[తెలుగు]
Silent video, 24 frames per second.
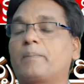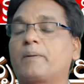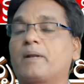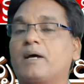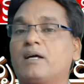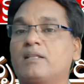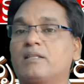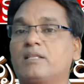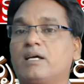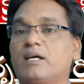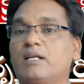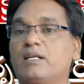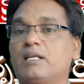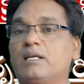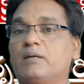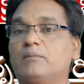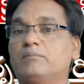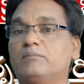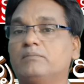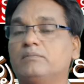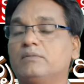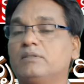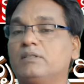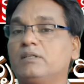ప్రాధాన్యం
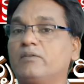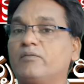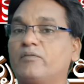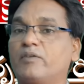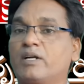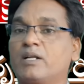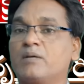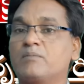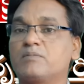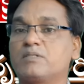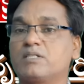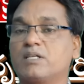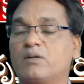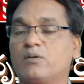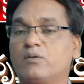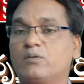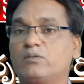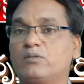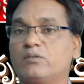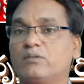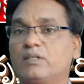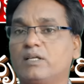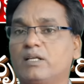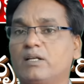ఇవ్వడం
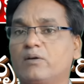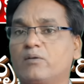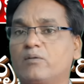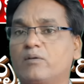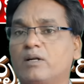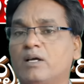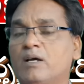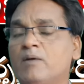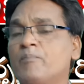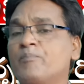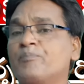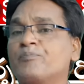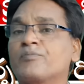జరుగుతుందని కూడా